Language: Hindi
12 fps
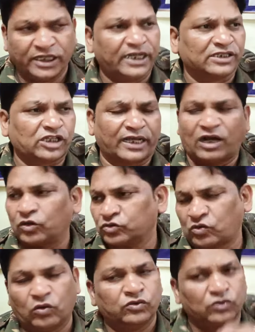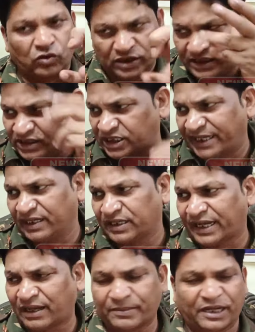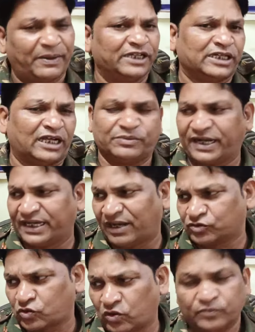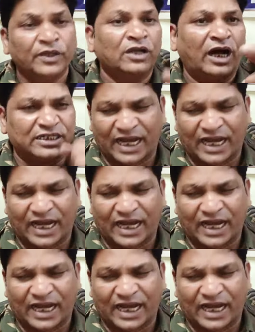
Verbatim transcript: ठीक है सारा और उनको उनको दे दी सारी क्या नाम है हवाई जहाज वगैरह उसको हाँ।